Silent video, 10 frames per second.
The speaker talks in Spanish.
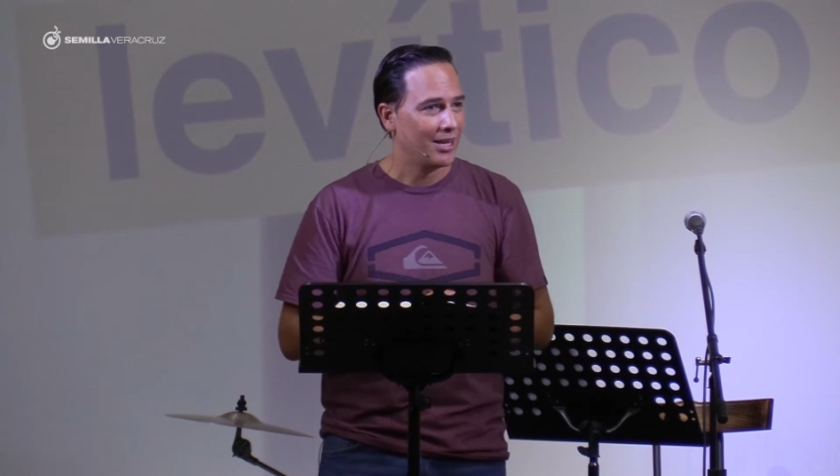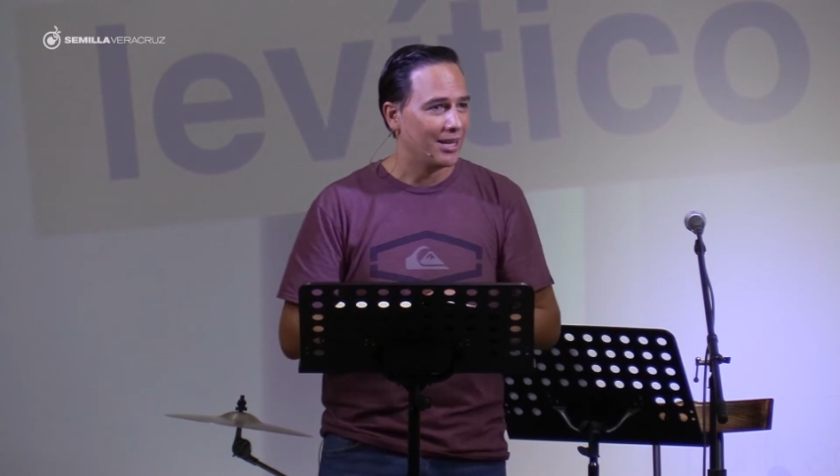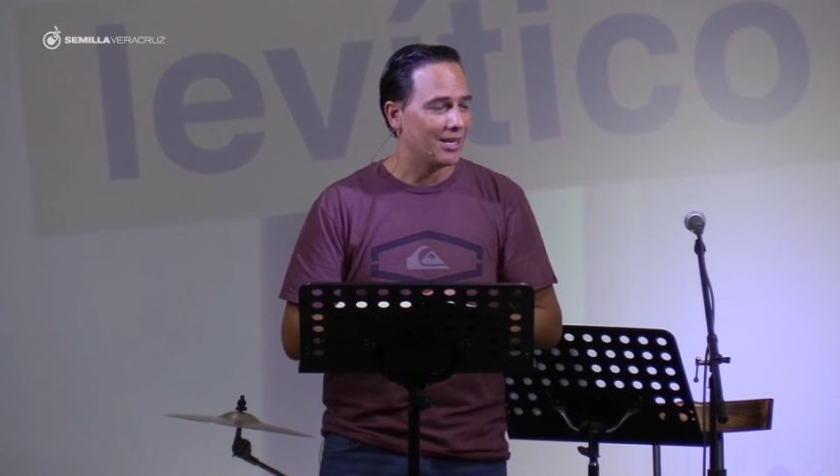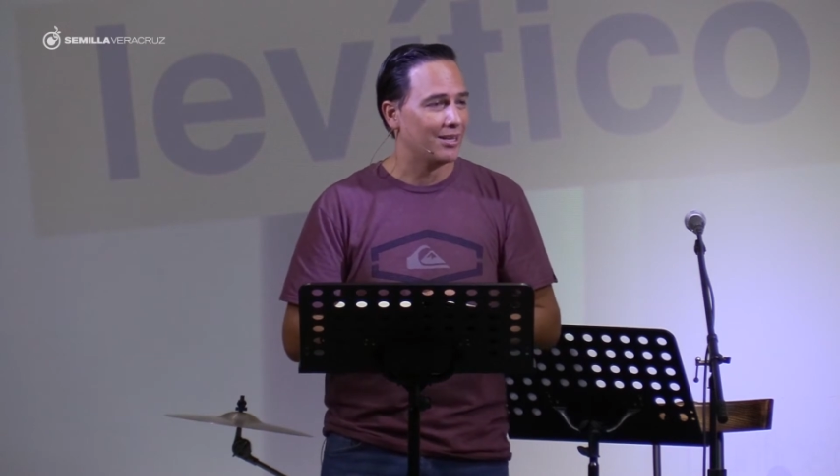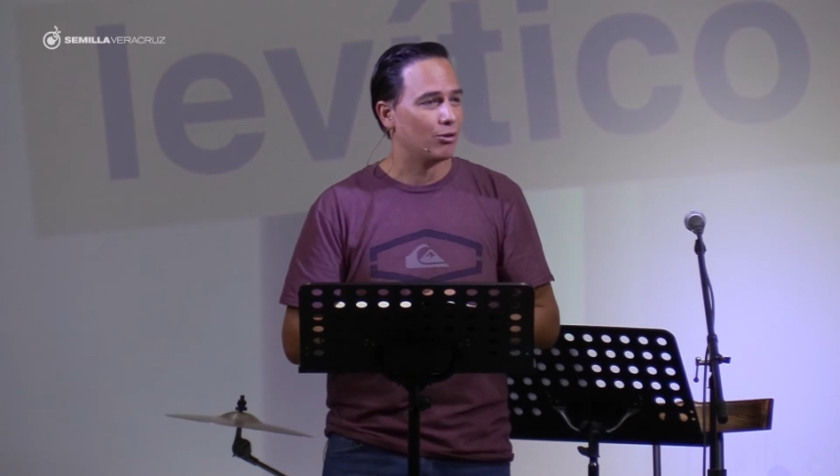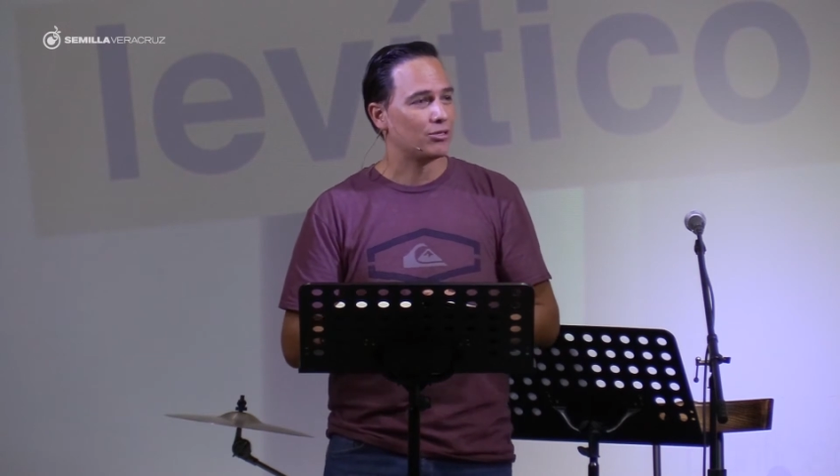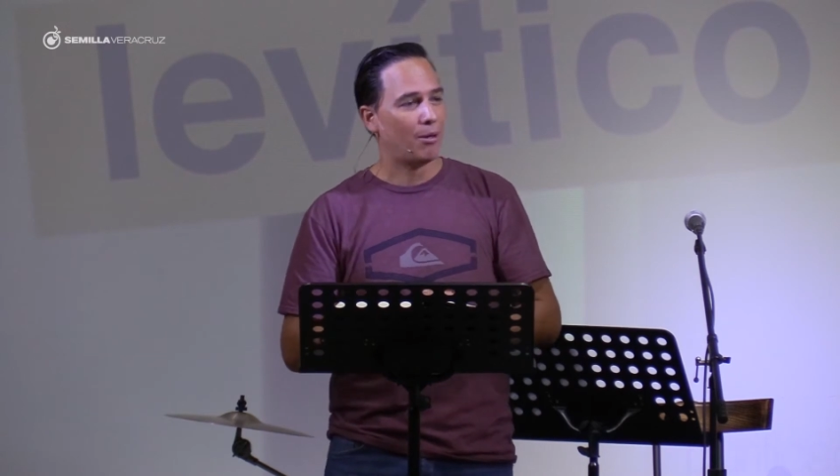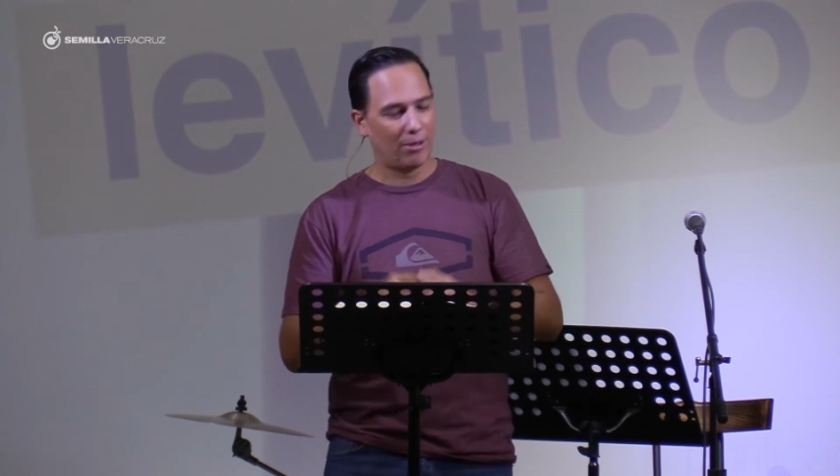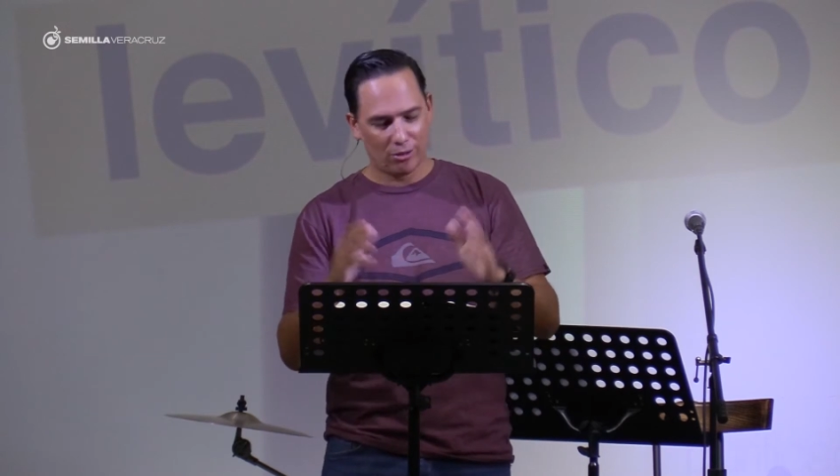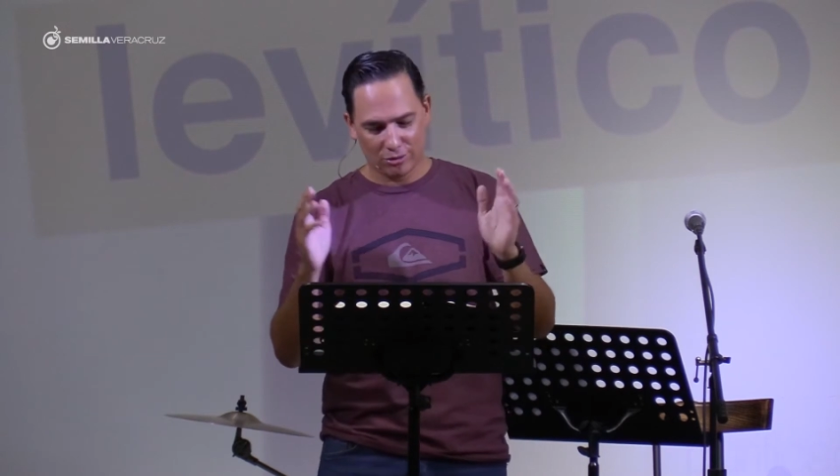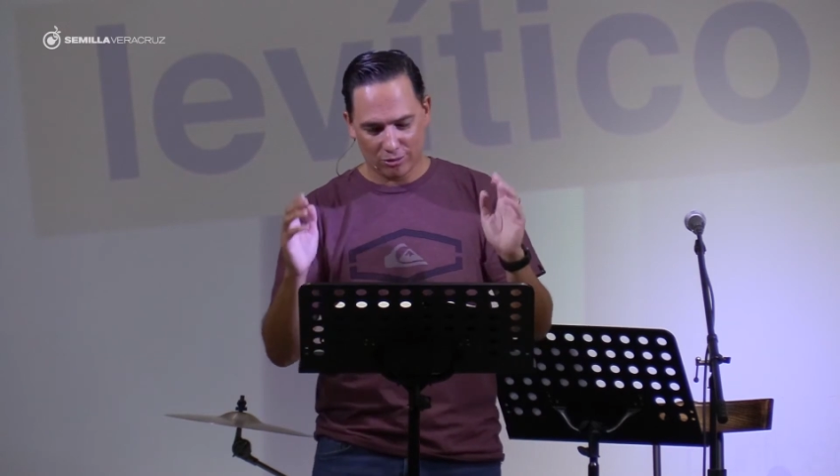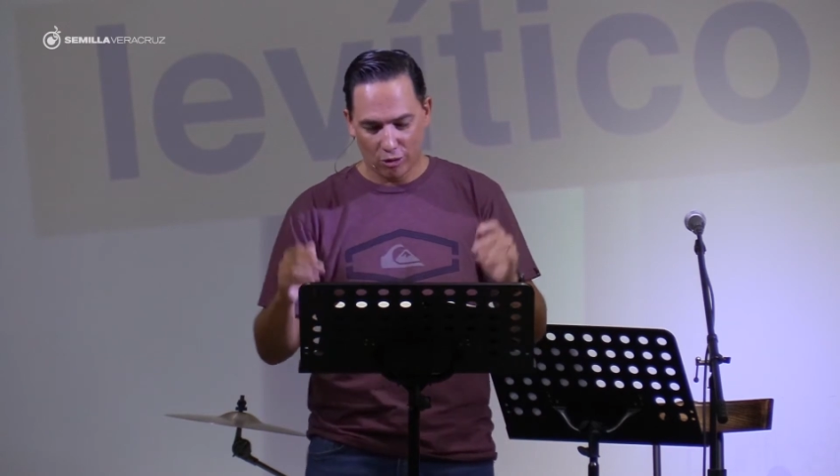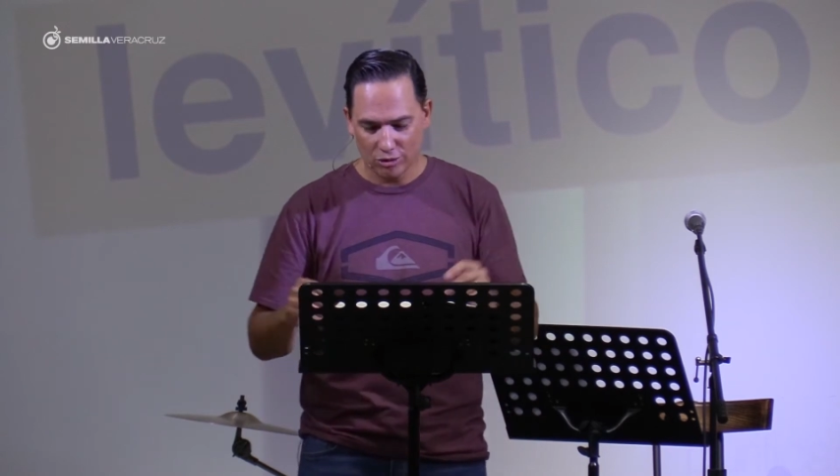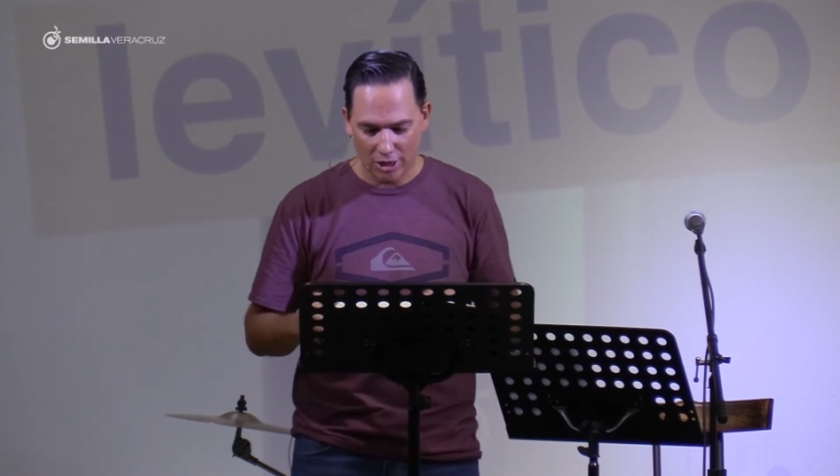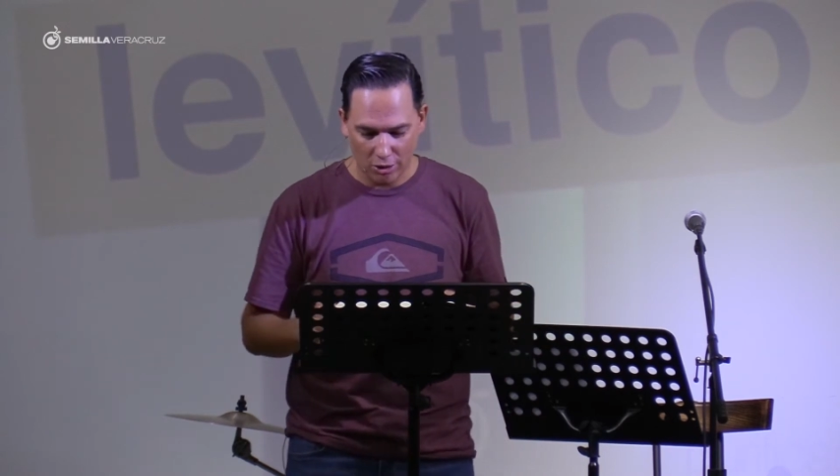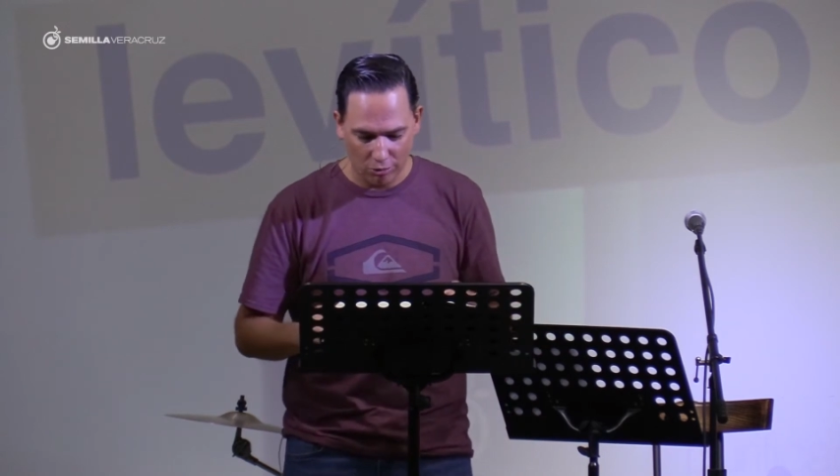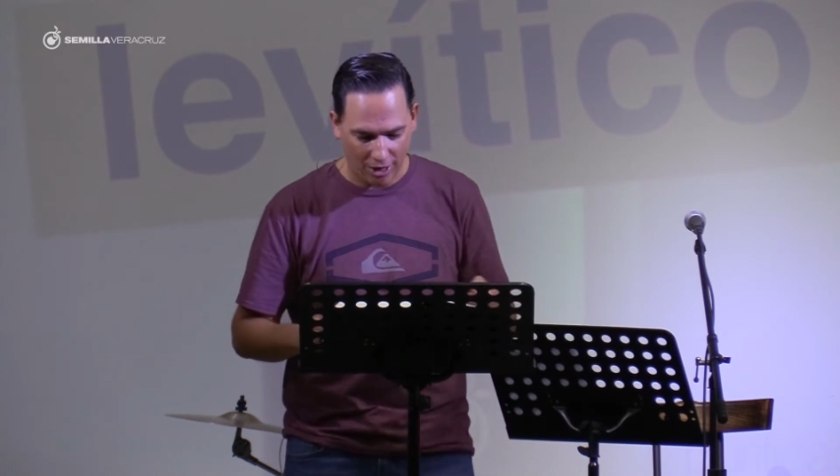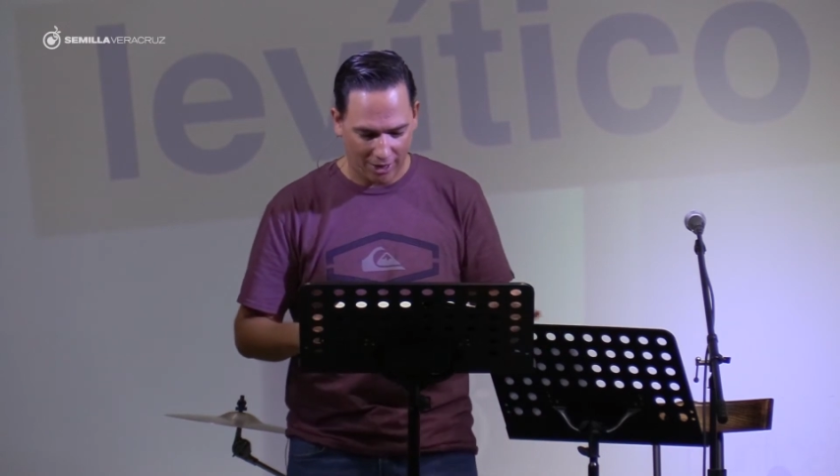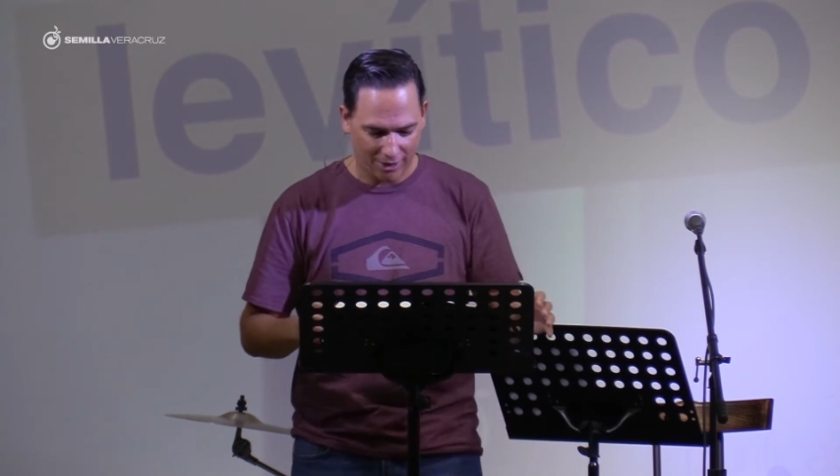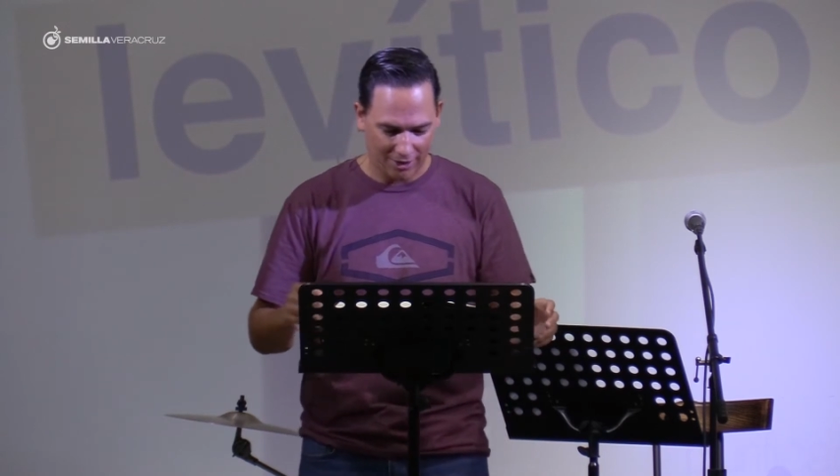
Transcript: y los sábados 11 y 1